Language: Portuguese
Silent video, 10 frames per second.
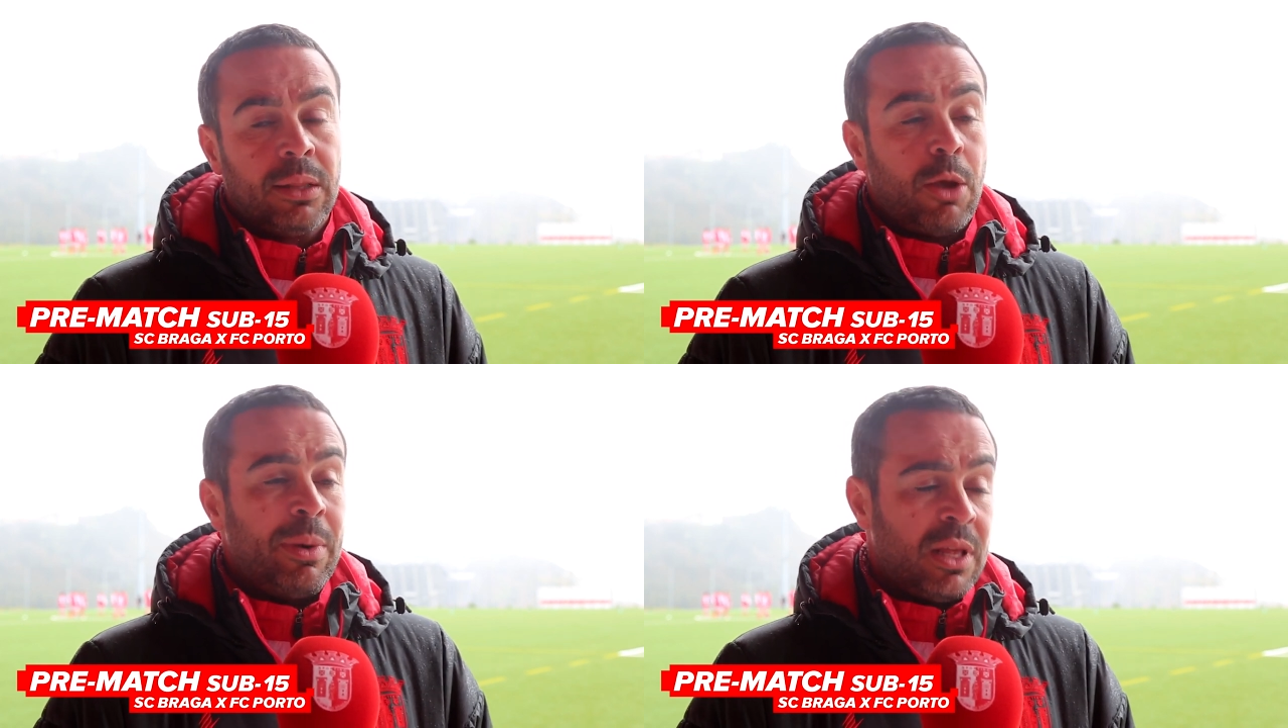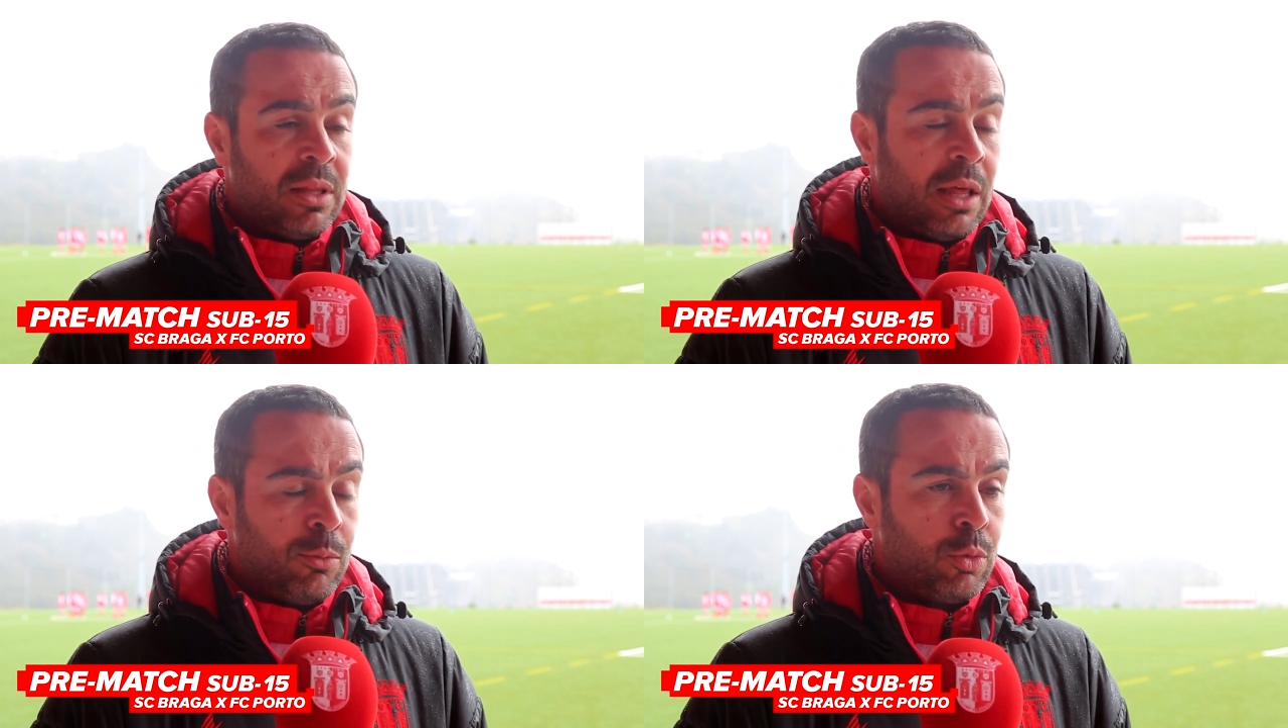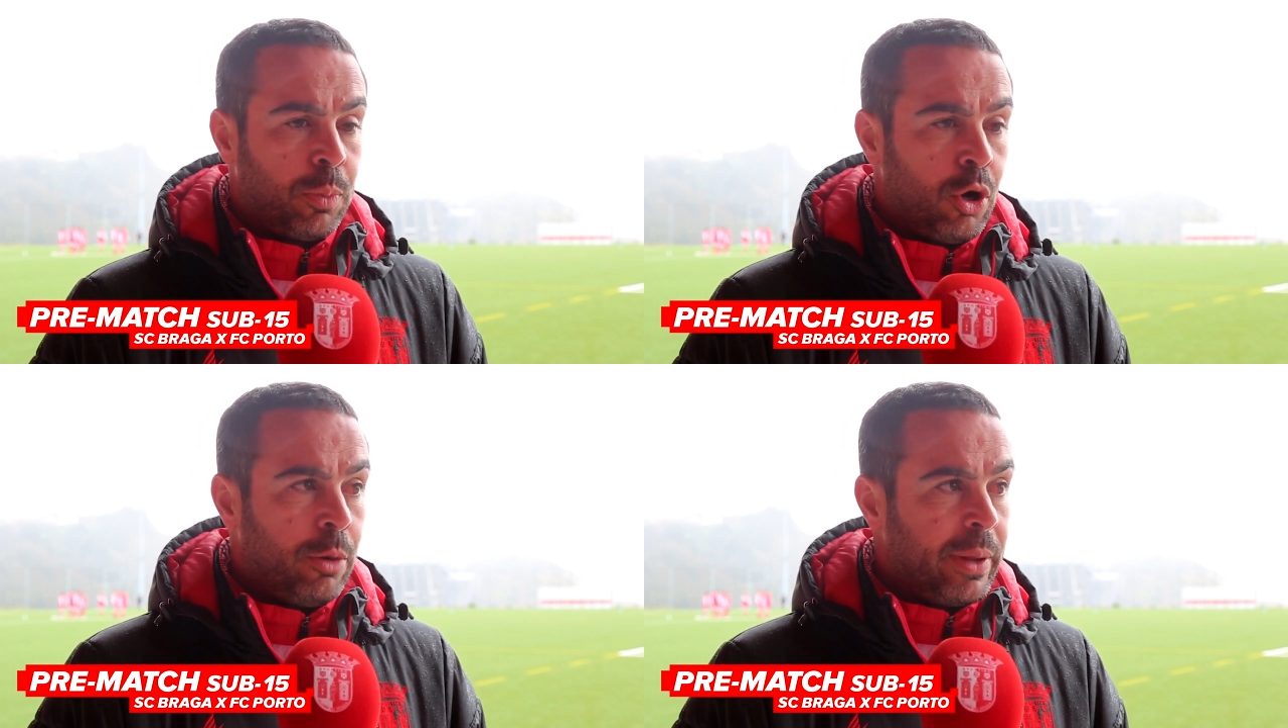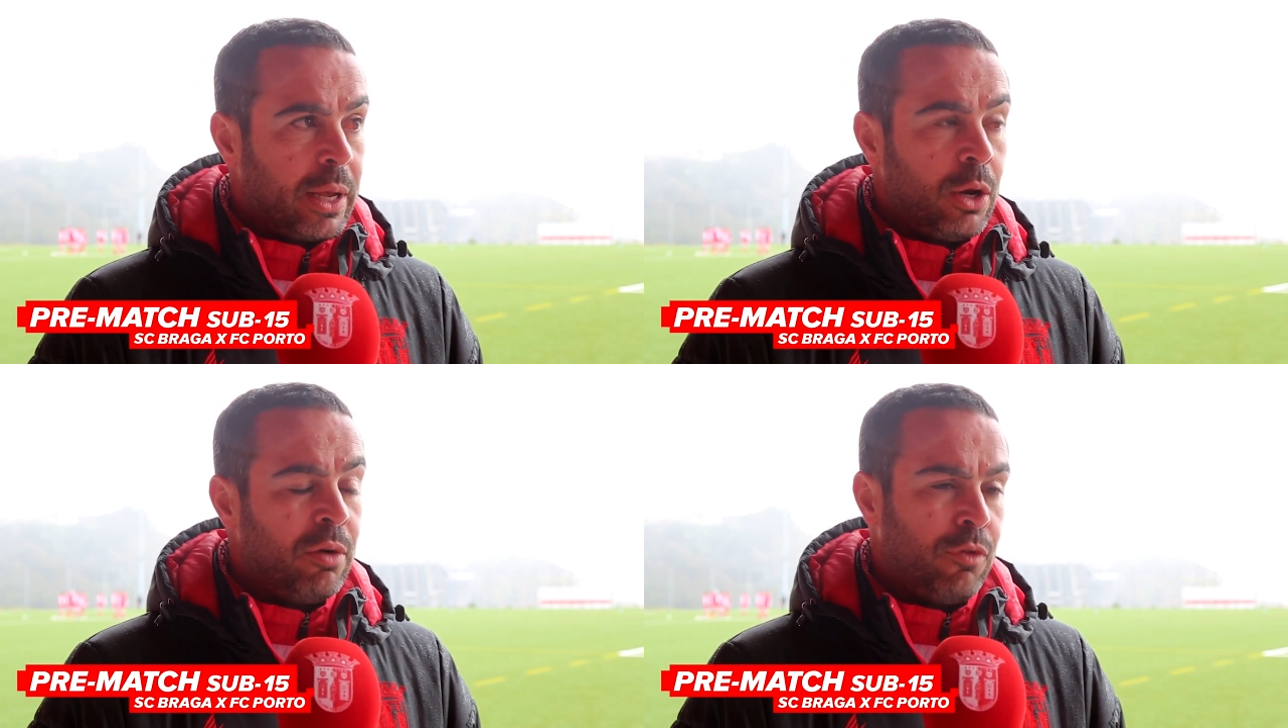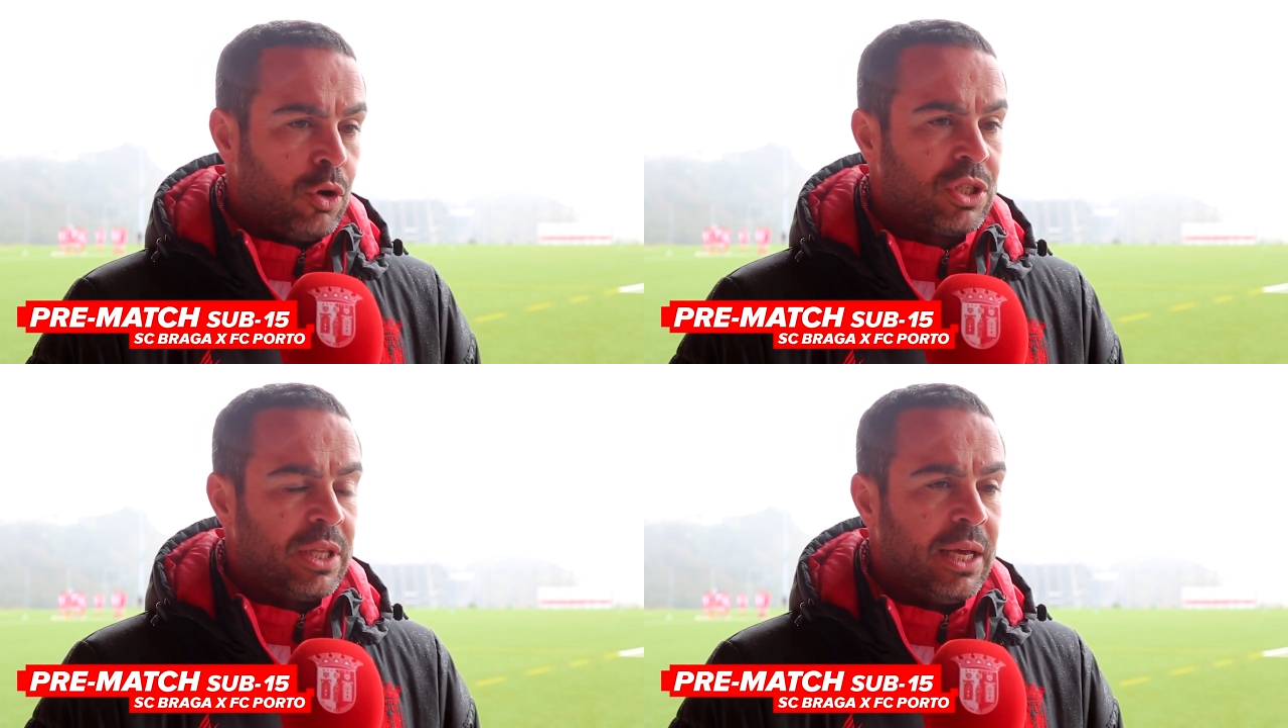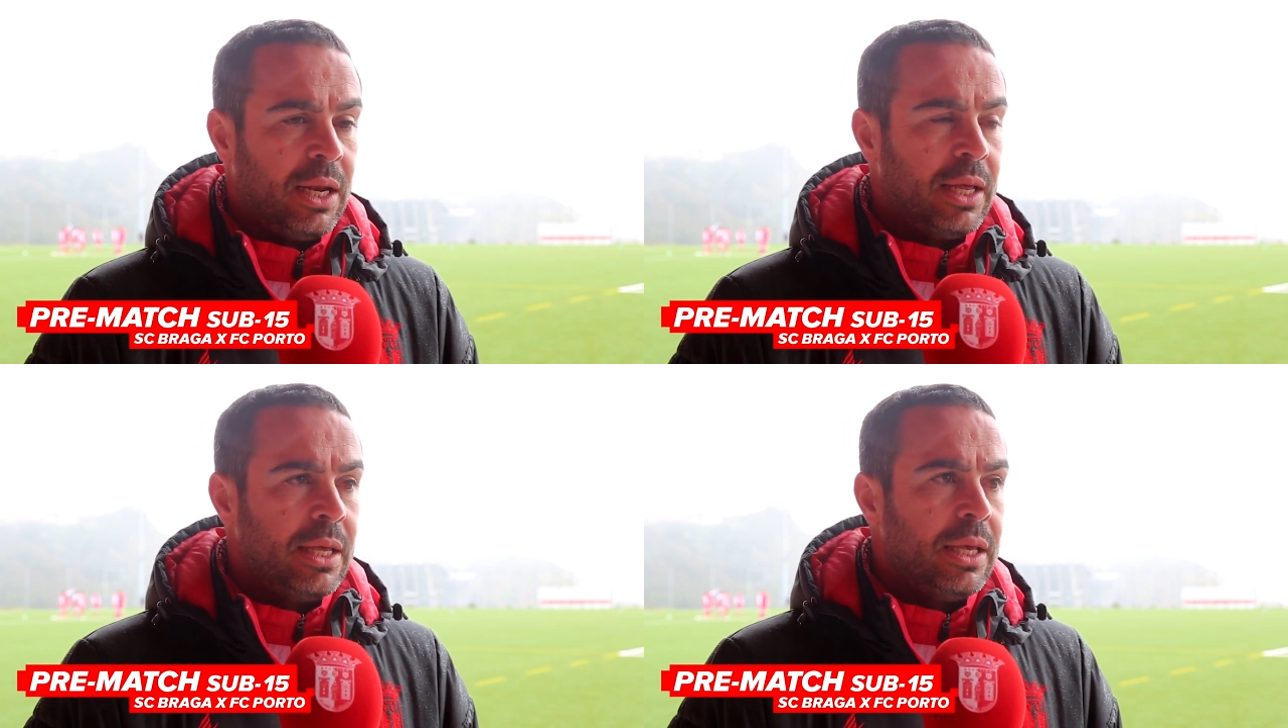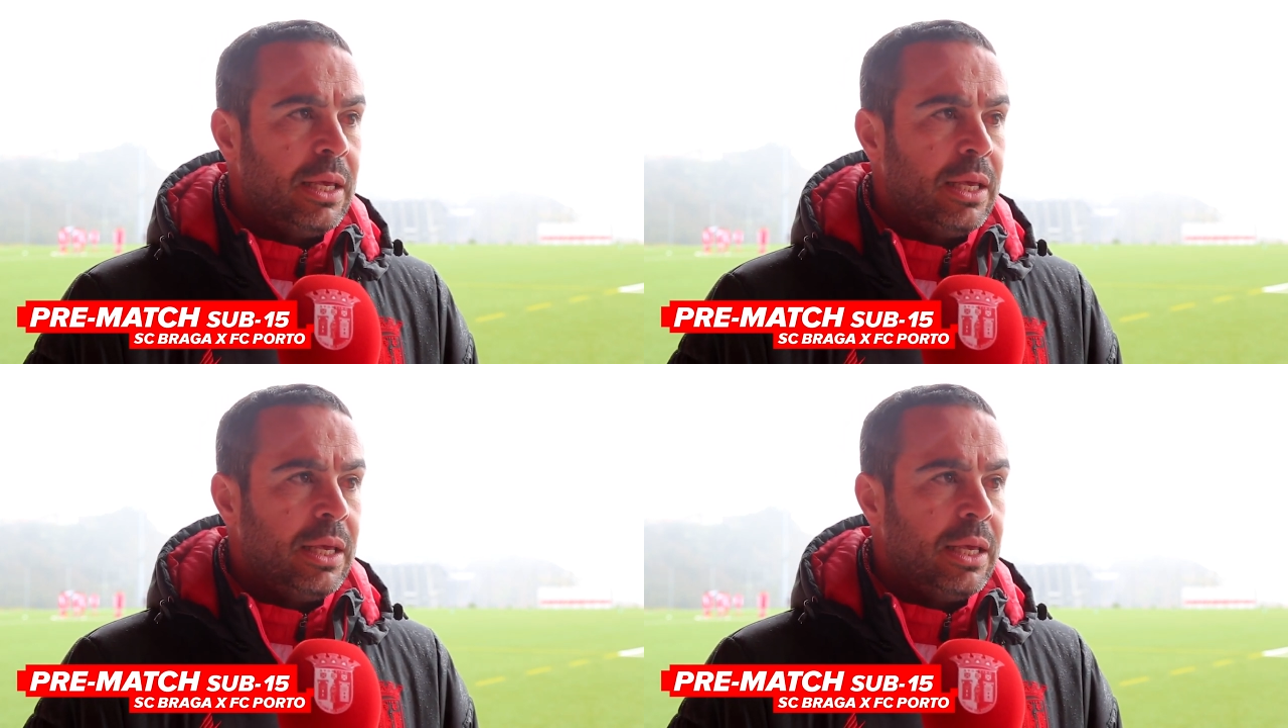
tem uma identidade muito própria que não foge dela